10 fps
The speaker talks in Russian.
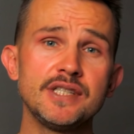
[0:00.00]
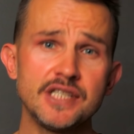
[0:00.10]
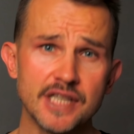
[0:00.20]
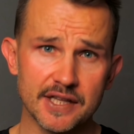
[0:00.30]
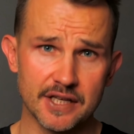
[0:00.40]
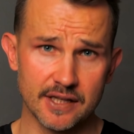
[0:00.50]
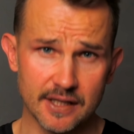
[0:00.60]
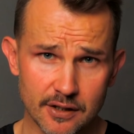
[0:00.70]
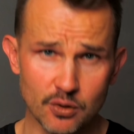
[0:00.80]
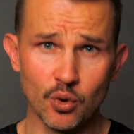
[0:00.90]
десятка
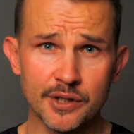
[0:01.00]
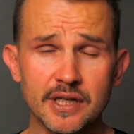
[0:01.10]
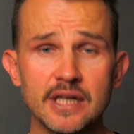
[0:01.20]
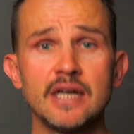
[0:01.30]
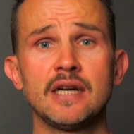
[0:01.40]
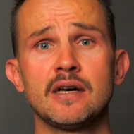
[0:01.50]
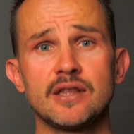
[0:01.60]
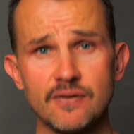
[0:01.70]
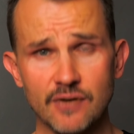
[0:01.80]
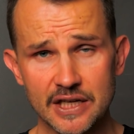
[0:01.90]
таких гонок,
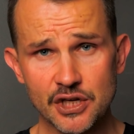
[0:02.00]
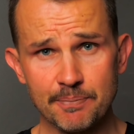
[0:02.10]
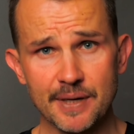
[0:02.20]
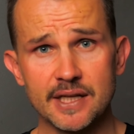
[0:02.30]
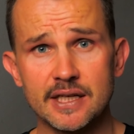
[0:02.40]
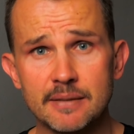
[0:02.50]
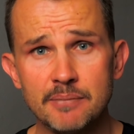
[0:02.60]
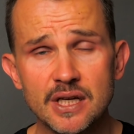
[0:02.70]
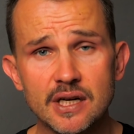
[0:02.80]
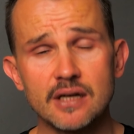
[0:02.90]
два чемпионата
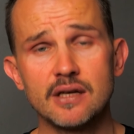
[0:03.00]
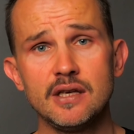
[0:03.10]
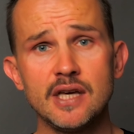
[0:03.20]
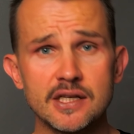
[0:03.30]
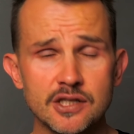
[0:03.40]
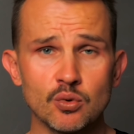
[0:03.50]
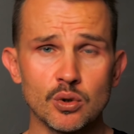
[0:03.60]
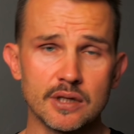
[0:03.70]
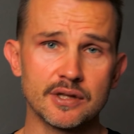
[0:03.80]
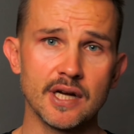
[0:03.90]
мира и один
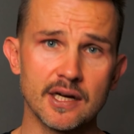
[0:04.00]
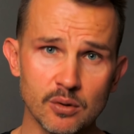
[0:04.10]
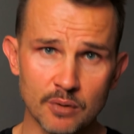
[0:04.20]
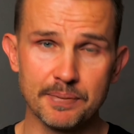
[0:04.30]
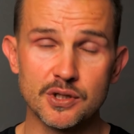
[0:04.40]
ультратриатлон